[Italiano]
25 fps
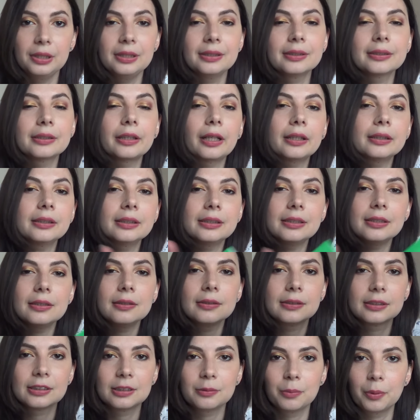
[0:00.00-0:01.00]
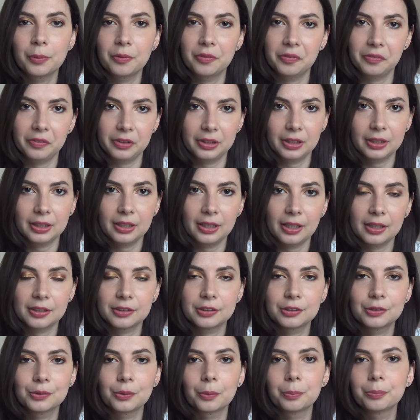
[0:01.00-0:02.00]
in tantissime mi avete
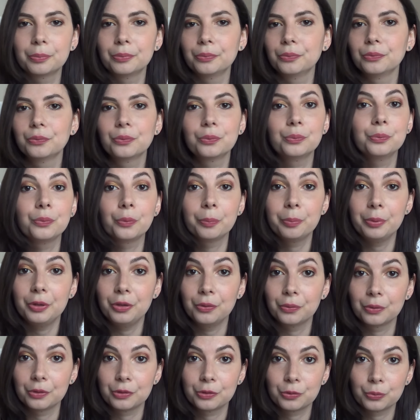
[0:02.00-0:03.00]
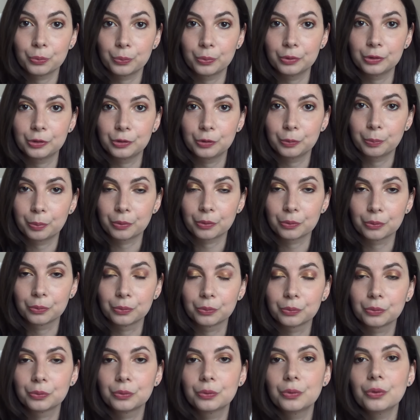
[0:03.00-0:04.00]
chiesto appunto un'opinione su questo
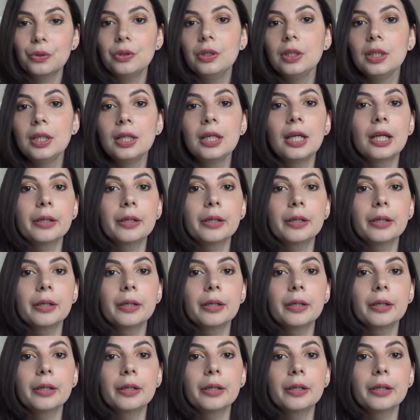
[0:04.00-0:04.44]
prodotto